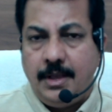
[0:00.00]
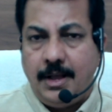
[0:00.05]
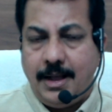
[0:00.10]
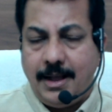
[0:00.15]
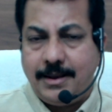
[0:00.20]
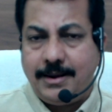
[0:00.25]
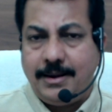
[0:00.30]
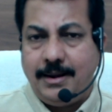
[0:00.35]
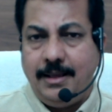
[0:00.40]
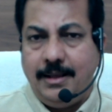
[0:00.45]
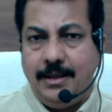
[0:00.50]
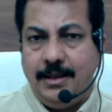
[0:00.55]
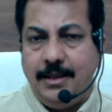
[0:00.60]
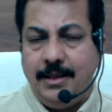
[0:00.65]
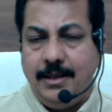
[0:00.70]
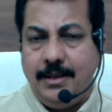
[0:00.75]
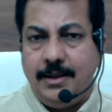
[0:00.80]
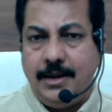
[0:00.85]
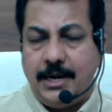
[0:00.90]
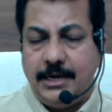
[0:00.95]
అక్కడ
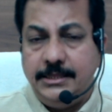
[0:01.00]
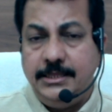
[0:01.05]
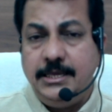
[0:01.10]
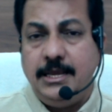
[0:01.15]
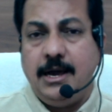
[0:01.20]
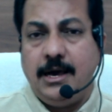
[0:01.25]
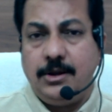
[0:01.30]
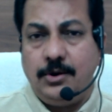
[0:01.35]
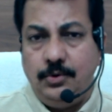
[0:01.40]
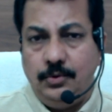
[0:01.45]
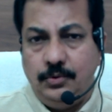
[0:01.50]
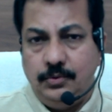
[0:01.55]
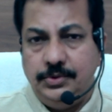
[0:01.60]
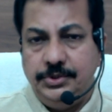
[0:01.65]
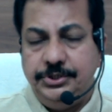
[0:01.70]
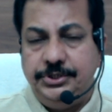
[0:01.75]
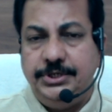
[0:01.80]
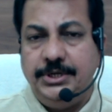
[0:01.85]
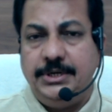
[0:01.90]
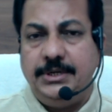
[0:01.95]
అధికారులు
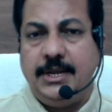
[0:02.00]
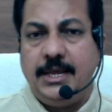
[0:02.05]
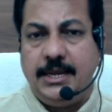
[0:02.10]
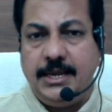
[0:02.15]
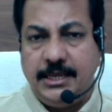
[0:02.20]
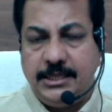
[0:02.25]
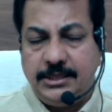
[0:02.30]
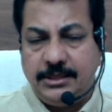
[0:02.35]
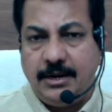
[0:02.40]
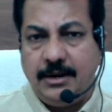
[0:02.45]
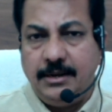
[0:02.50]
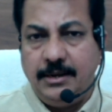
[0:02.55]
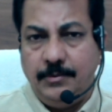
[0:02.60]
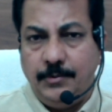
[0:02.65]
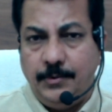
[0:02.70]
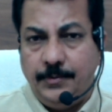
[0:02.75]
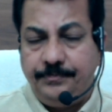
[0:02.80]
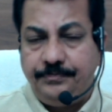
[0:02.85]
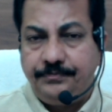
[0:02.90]
జిల్లా యంత్రాంగం